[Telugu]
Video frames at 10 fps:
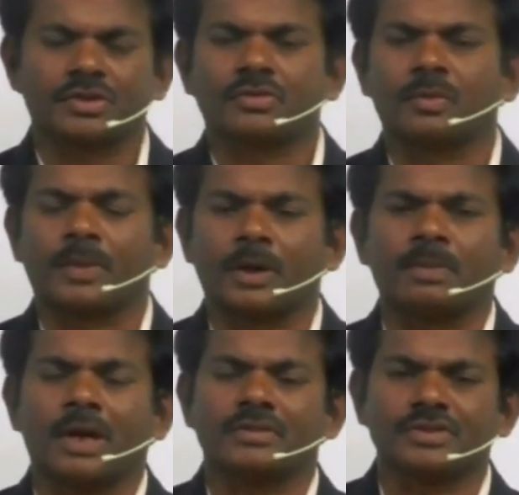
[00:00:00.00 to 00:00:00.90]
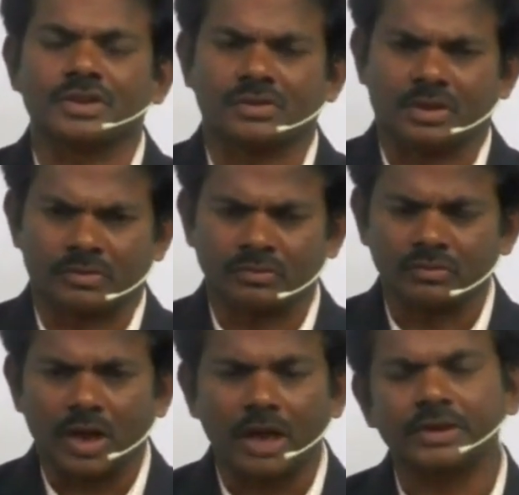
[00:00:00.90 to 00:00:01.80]
చేసుకొని పరిపాలన చేశారు
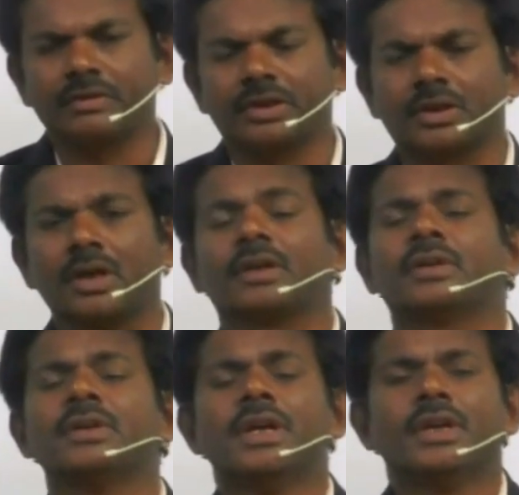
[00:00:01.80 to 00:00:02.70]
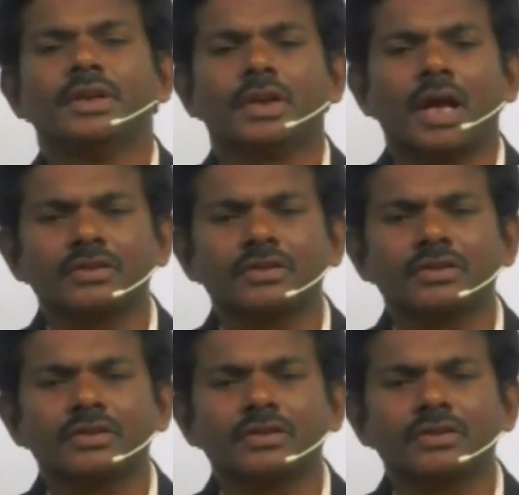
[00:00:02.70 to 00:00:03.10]
అదేవిధంగా ఈ